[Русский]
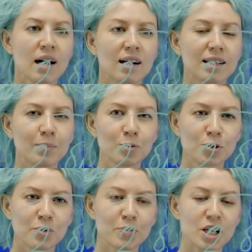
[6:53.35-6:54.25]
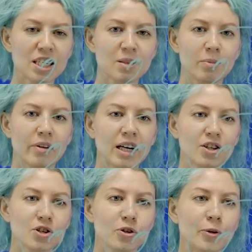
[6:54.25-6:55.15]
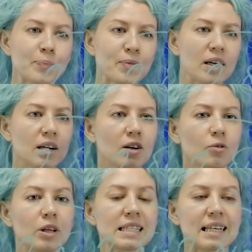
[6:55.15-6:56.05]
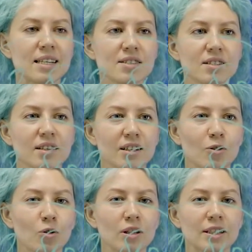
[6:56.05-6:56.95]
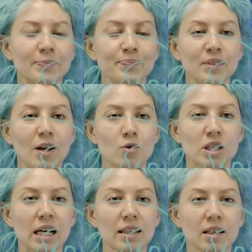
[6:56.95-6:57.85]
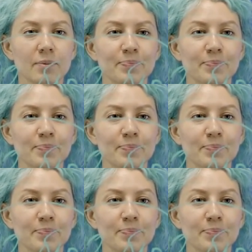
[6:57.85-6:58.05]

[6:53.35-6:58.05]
А, допустим, часто бывает, что а, у нас есть э, какой-то иллюстратор,